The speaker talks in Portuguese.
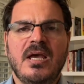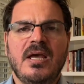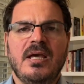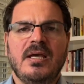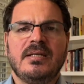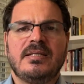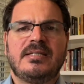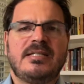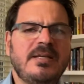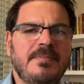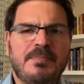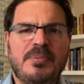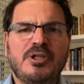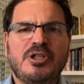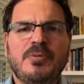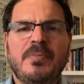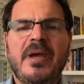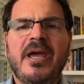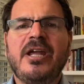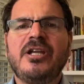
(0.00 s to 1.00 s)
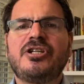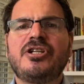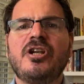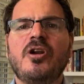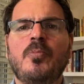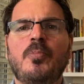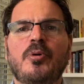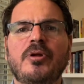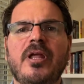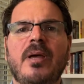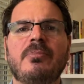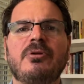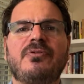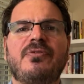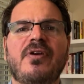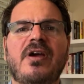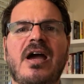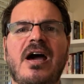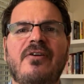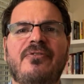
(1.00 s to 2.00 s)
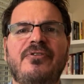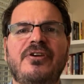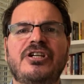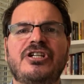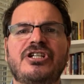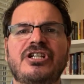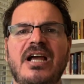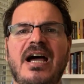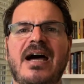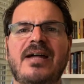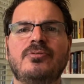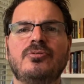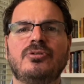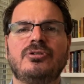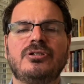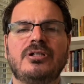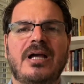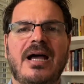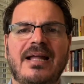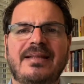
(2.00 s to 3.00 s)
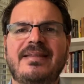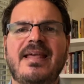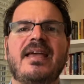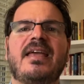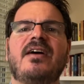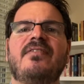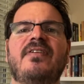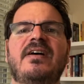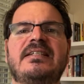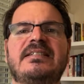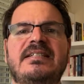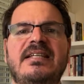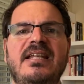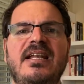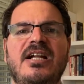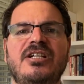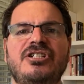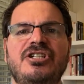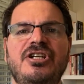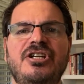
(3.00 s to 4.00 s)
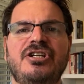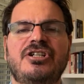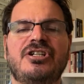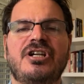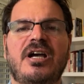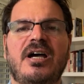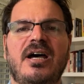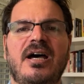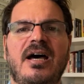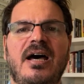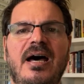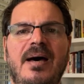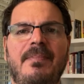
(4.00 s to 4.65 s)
Simplesmente não podemos ficar fechados até que a vacina atinja